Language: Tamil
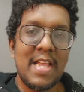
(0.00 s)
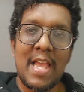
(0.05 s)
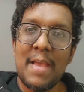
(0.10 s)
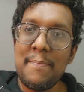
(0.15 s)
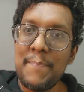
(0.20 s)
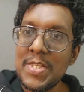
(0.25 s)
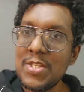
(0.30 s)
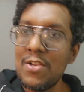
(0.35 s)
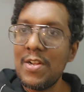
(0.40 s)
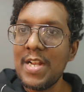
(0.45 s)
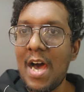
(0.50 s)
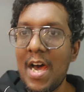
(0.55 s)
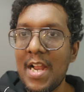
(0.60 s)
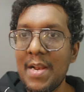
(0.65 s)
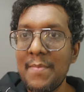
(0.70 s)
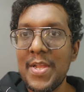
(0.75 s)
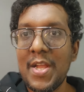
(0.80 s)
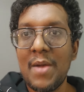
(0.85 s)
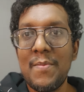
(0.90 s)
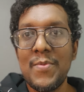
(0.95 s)
எபிசோட்
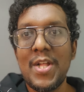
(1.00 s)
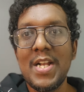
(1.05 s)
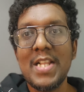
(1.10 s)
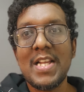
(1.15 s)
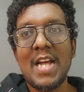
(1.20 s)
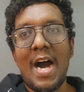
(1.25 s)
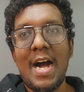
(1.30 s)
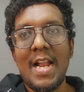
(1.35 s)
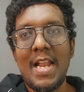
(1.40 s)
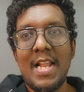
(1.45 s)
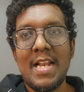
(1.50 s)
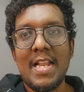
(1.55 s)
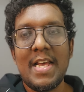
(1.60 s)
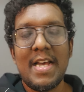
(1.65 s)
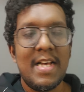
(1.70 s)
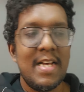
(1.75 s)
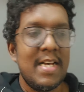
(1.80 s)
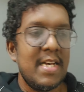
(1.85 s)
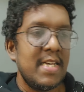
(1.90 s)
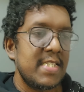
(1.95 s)
ஆரம்பிக்கும் முதல் காலையில்
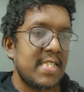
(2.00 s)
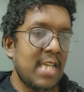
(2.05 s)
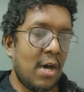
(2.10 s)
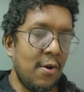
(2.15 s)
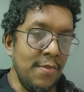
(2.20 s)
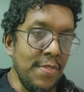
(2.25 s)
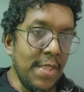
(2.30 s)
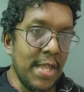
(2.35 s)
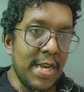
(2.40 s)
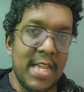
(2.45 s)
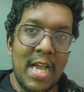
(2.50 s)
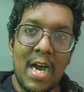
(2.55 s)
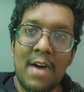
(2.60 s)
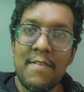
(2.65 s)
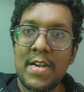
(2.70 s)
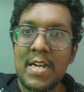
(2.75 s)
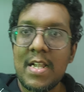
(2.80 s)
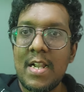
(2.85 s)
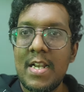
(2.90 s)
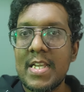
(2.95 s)
சௌந்தர்யா
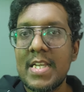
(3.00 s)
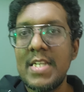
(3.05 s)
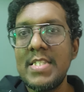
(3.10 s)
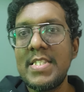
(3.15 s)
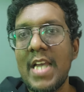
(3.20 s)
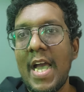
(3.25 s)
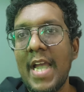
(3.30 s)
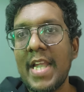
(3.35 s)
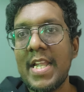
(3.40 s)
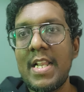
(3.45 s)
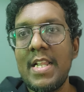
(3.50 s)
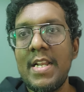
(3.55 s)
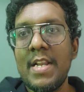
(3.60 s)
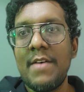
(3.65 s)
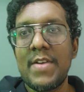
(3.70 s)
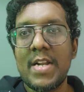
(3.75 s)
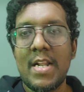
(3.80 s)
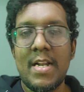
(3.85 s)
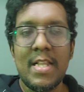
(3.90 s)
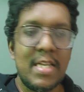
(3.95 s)
அவர்களுக்கு ஜாக்லின்
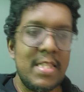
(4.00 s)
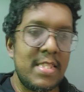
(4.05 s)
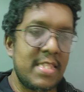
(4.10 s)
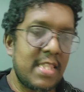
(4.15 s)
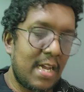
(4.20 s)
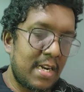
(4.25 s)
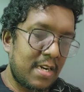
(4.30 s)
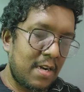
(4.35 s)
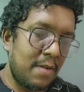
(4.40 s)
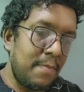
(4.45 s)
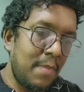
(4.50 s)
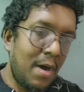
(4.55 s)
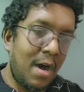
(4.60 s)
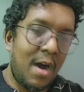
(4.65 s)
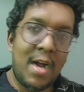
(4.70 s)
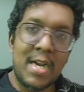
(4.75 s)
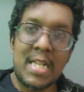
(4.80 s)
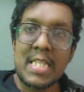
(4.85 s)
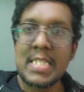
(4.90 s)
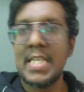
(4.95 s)
அவர்களுக்கு
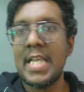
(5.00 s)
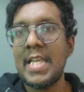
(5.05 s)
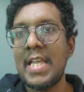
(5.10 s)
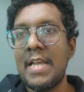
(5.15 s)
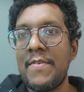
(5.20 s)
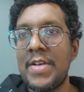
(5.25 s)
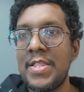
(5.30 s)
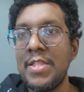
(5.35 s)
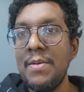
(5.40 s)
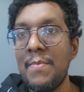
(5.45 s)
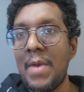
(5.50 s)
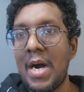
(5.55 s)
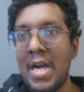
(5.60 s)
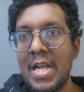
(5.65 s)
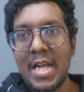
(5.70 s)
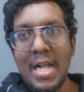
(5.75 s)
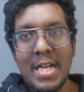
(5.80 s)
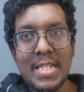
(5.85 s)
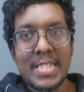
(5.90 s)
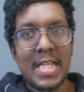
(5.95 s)
தரமான செய்கை வந்து
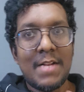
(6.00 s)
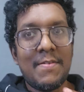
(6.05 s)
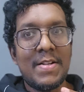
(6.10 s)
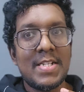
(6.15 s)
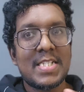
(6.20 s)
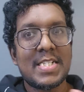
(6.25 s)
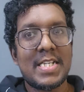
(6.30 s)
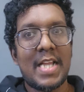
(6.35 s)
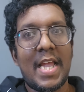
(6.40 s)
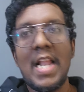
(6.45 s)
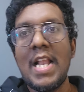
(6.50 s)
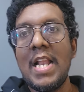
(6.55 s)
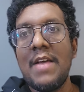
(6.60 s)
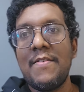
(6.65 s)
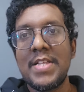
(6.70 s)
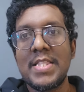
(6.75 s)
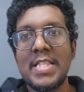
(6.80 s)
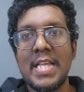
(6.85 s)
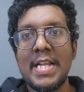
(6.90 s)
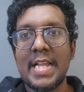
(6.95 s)
மக்கள் செல்வன் ஸ்டைல்ல
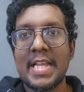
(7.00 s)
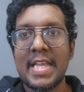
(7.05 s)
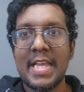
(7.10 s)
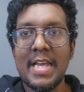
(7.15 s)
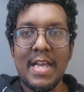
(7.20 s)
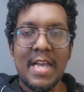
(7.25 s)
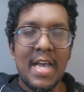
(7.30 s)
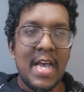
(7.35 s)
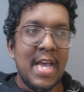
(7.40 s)
வந்து இருக்கு